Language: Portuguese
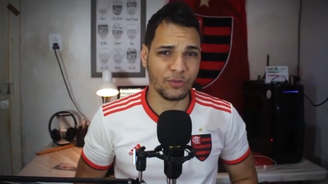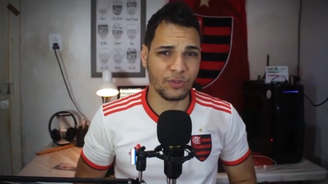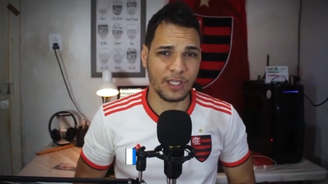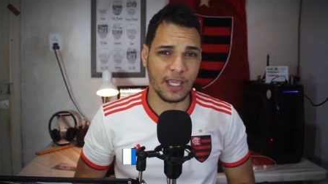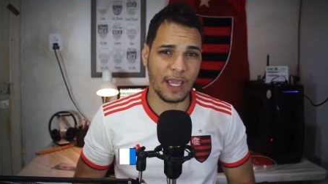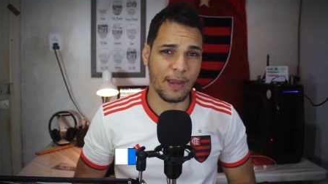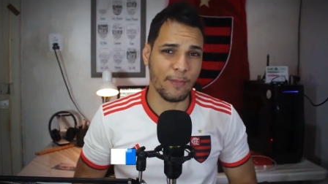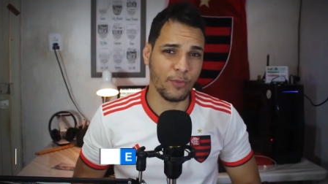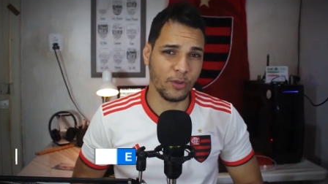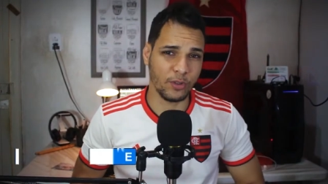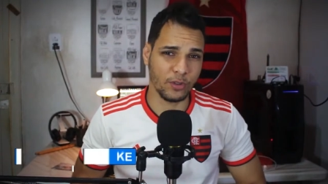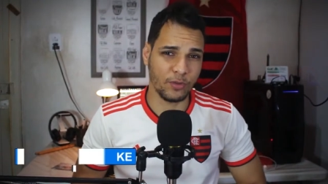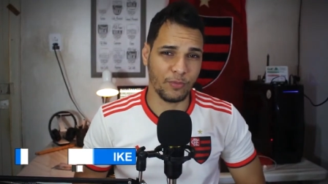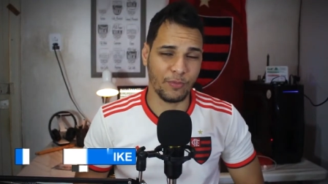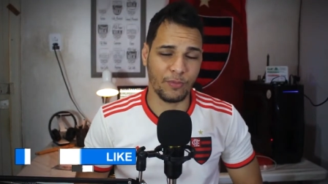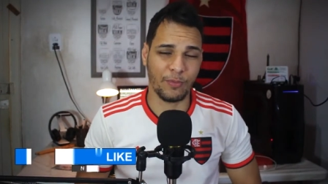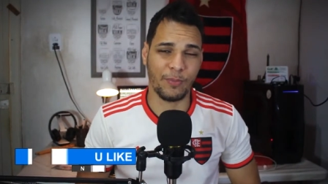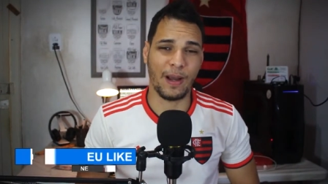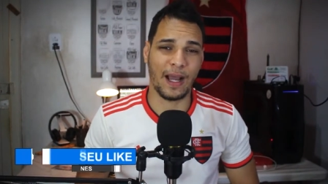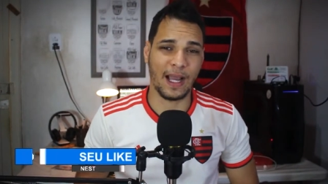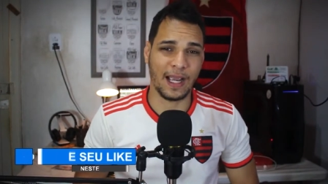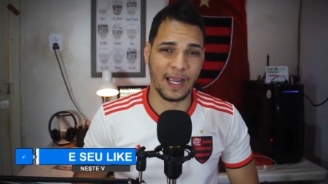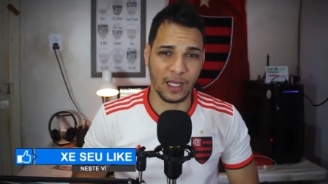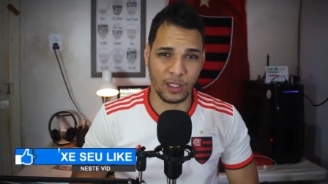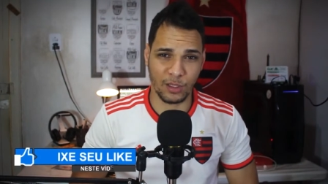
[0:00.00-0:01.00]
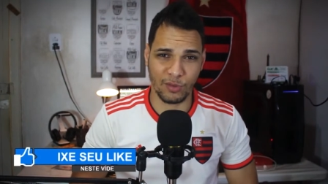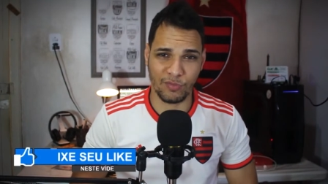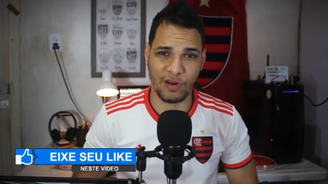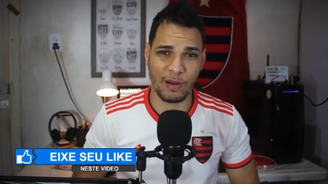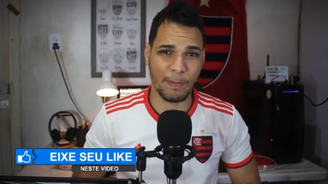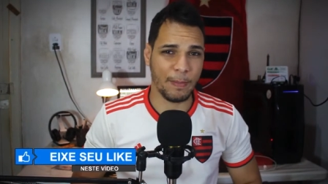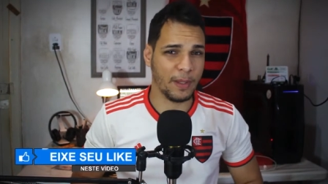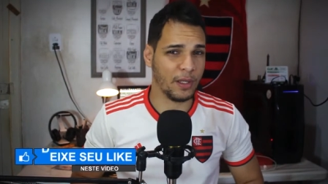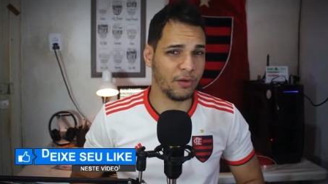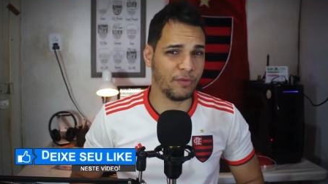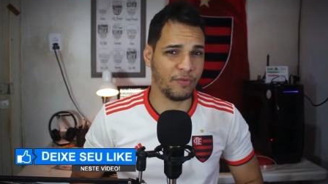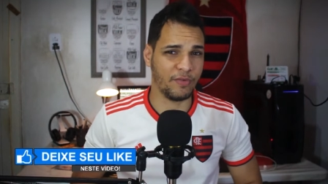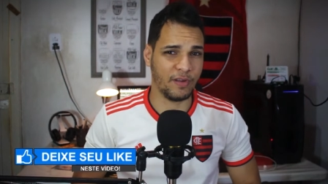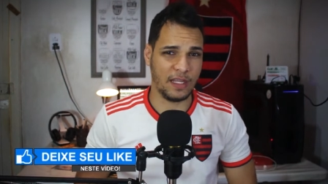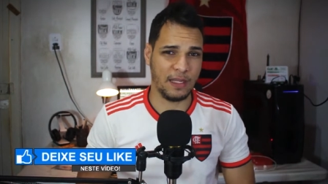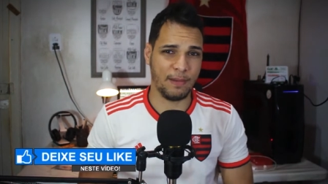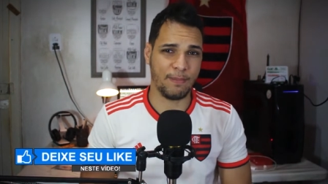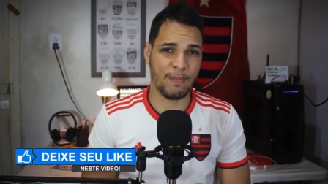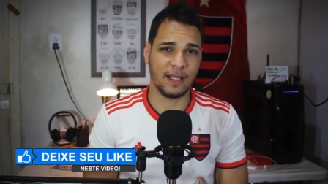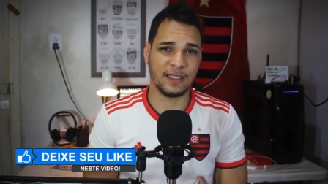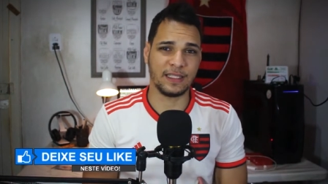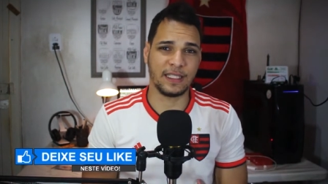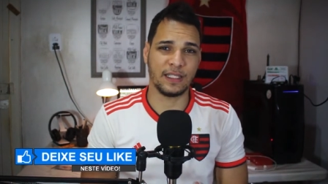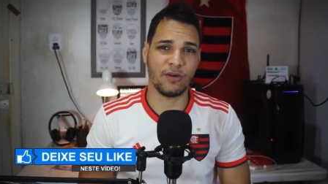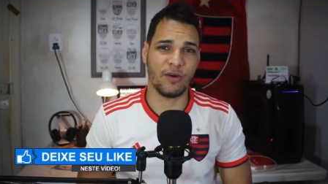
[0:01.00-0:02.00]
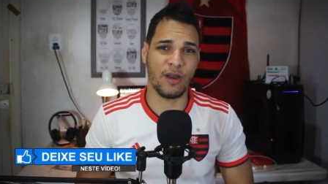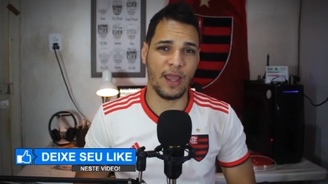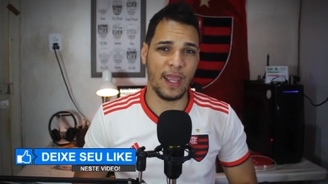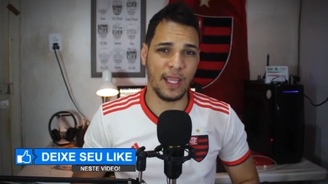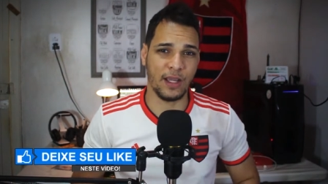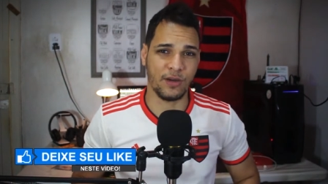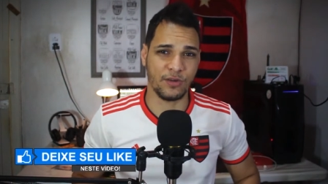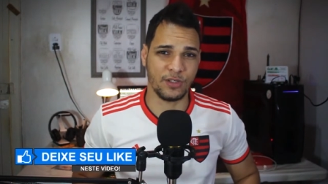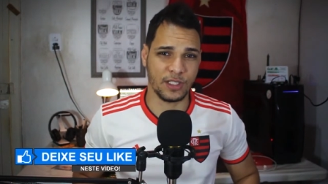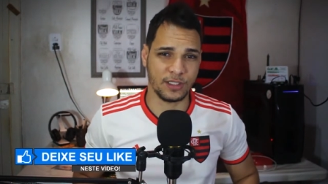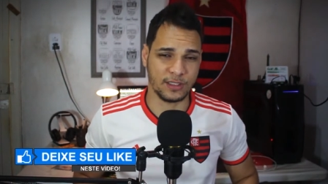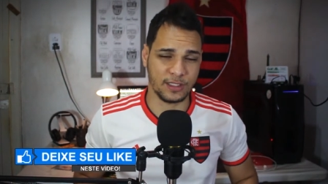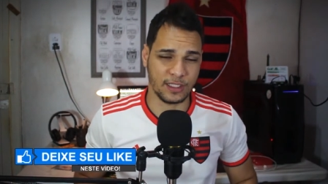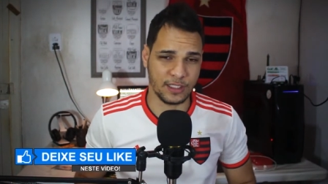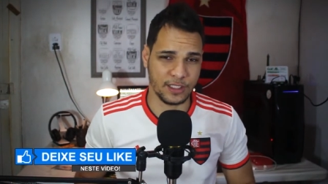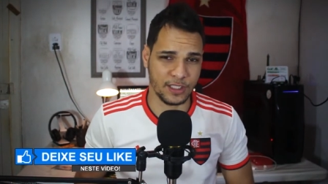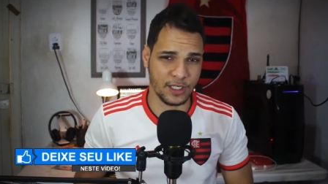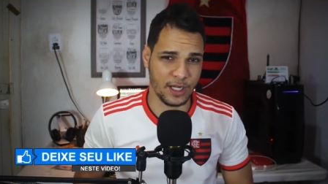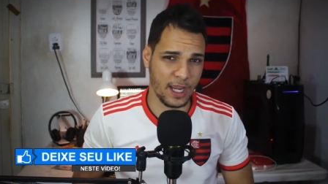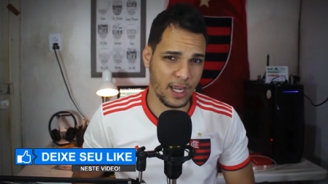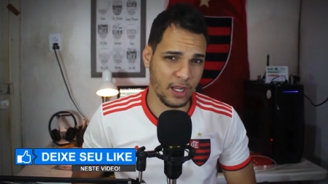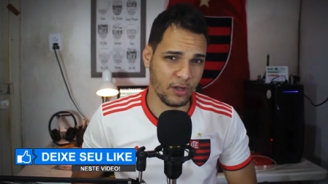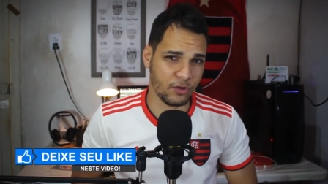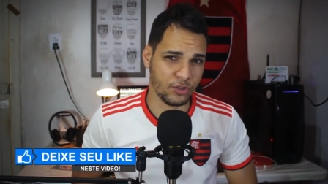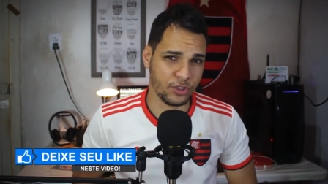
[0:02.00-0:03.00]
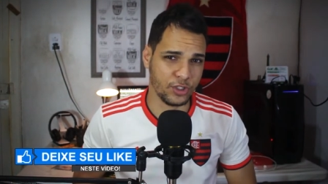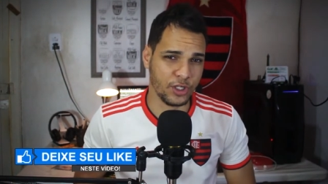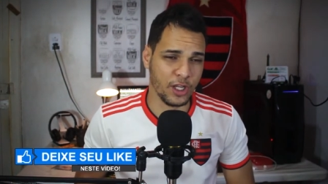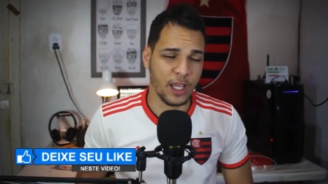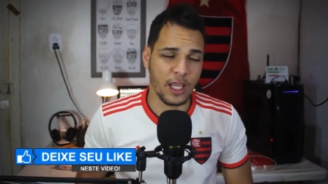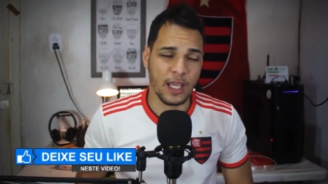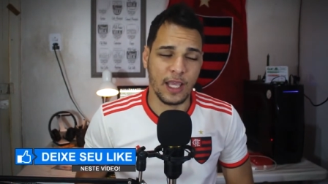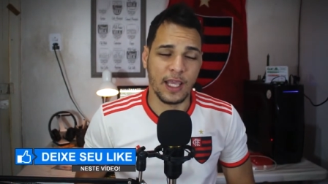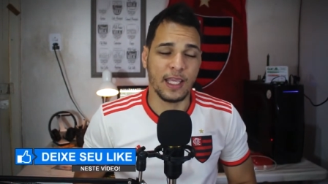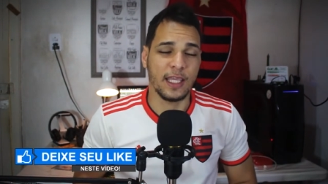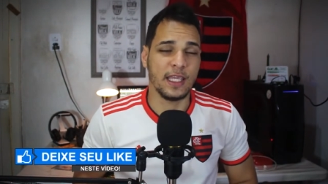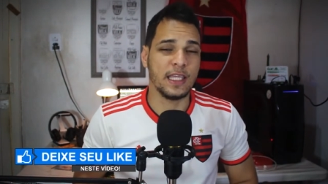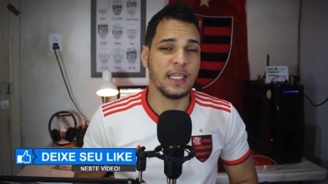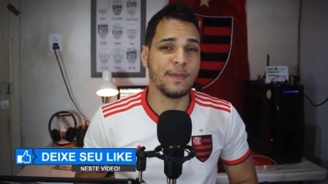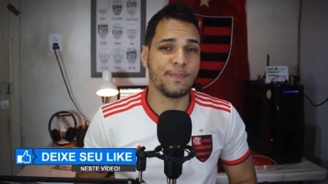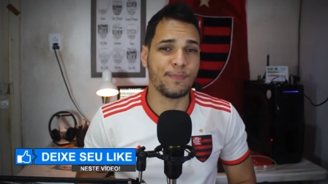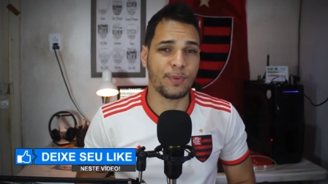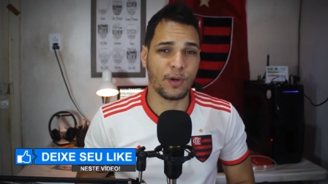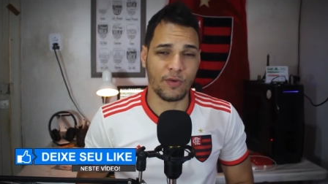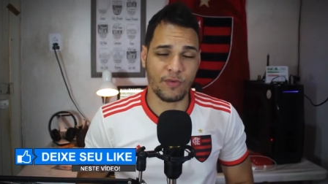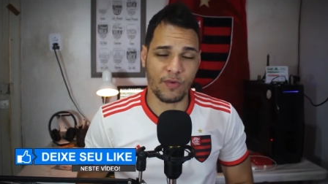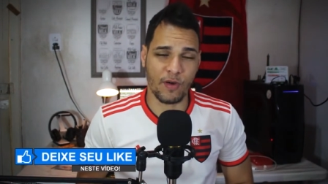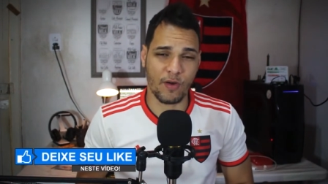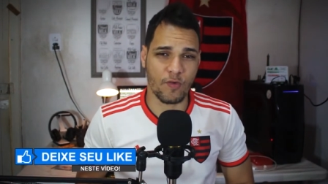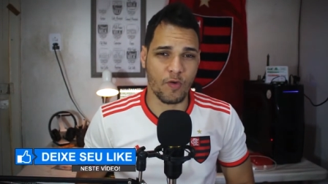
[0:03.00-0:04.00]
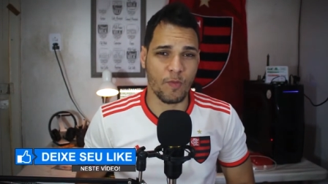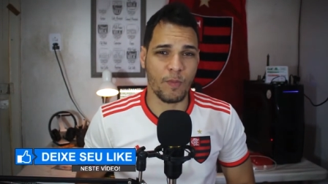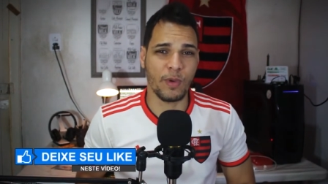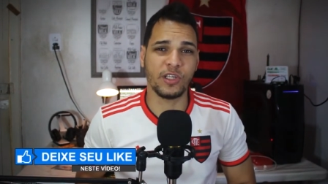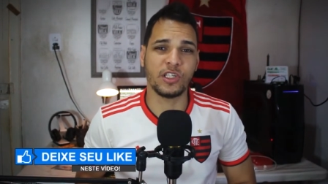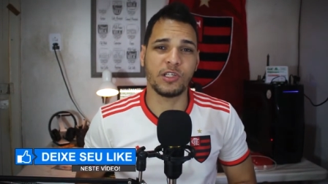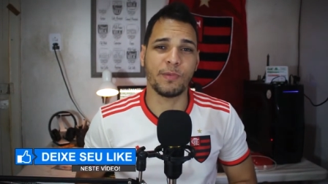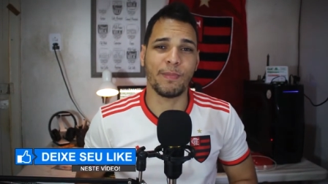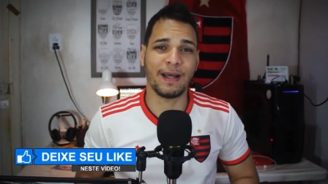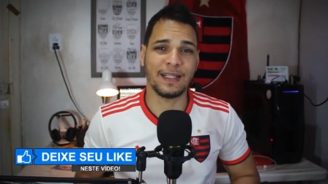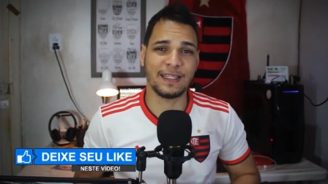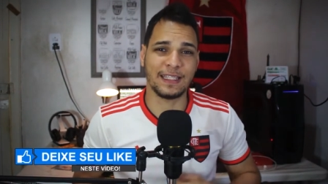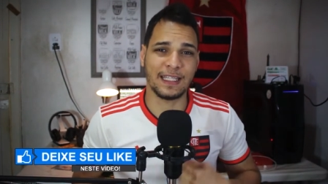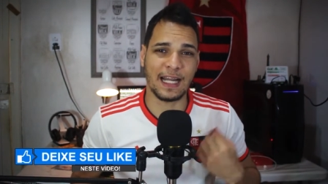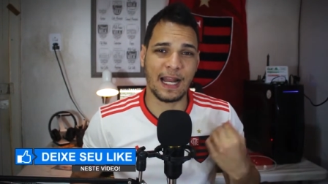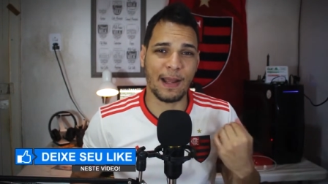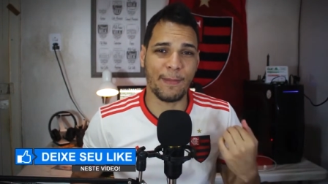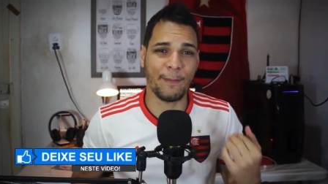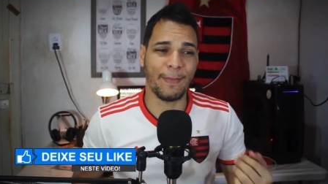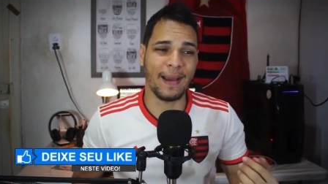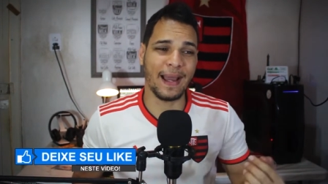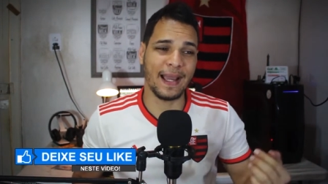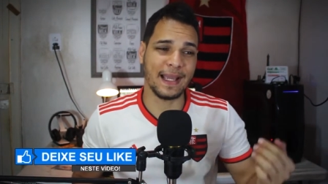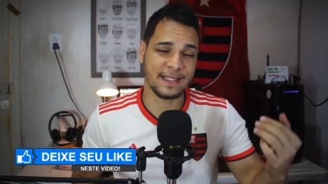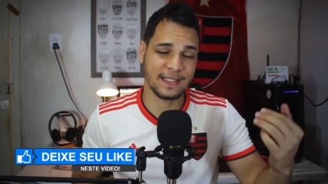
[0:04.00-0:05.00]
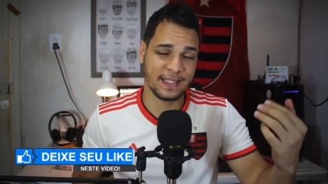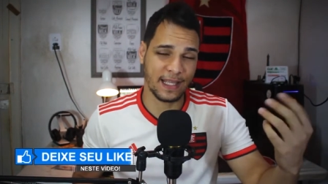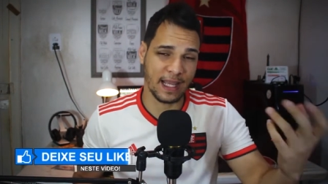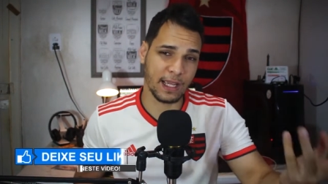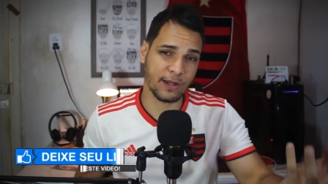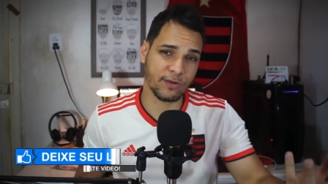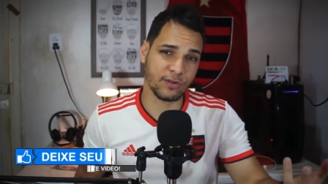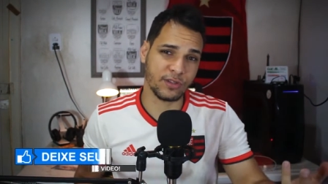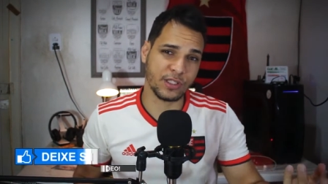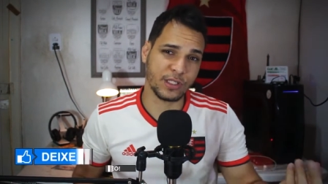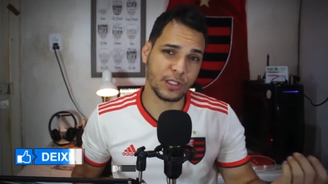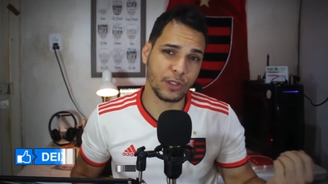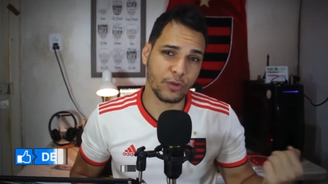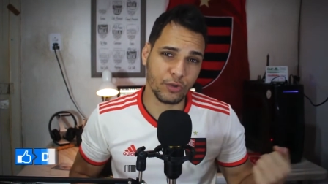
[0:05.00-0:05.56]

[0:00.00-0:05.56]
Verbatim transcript: o que é muito bacana. O Flamengo vem batendo recorde atrás de recorde e provavelmente baterá mais recordes se